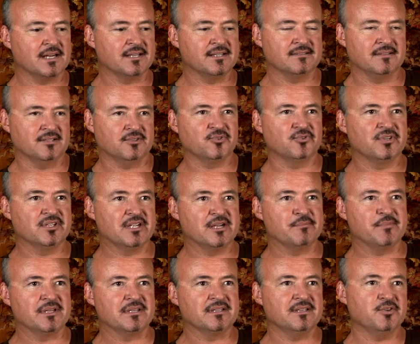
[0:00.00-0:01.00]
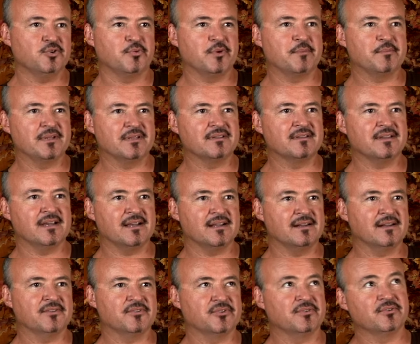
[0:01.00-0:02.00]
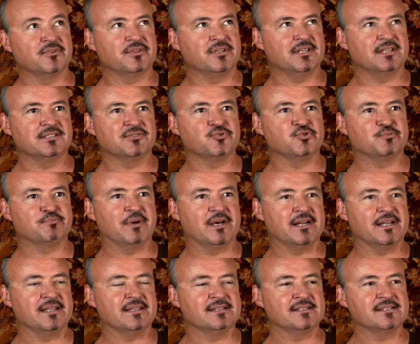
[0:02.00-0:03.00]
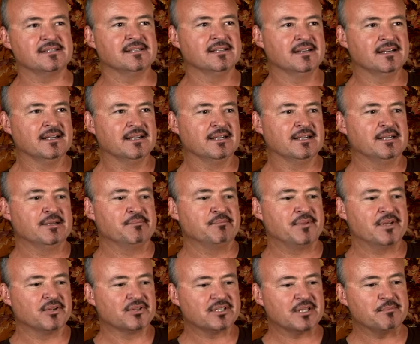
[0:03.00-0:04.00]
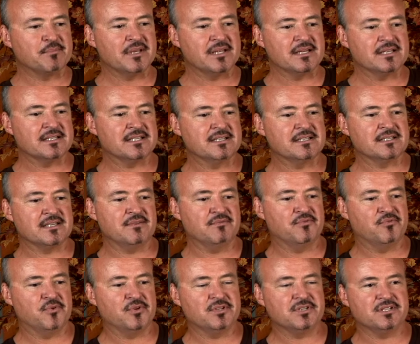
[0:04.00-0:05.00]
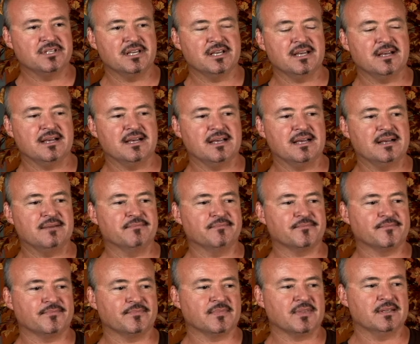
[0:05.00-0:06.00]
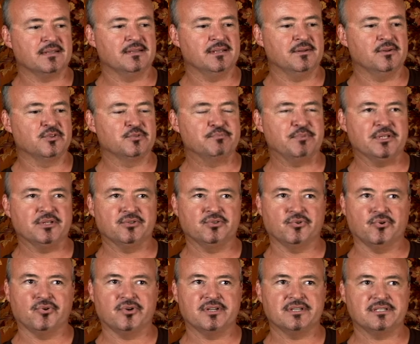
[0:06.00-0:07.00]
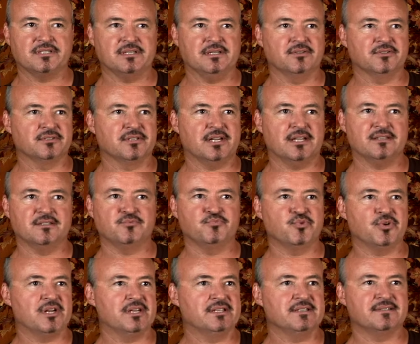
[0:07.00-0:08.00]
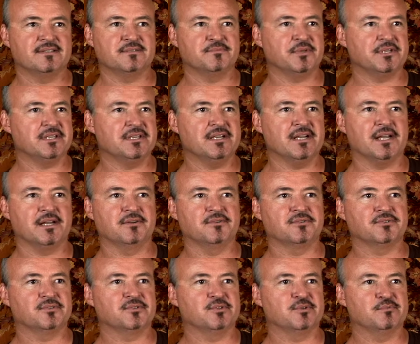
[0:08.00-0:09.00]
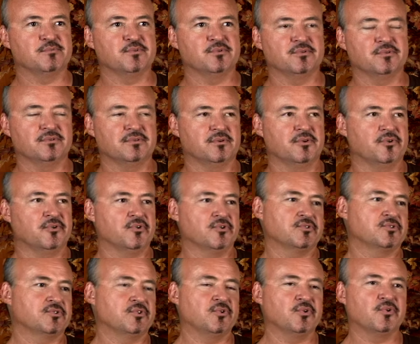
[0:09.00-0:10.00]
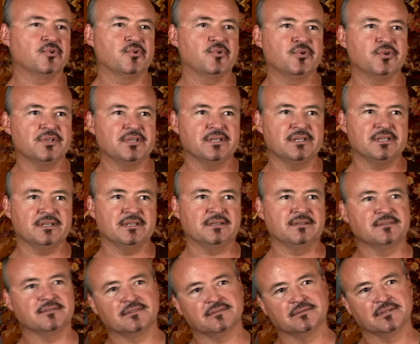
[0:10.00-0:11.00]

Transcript: arquitectónicamente y obviamente ah, lo, lo tienen sus paredes. Pero también es esa influencia mm, de los pintores y los grandes muralistas mexicanos como Orozco y,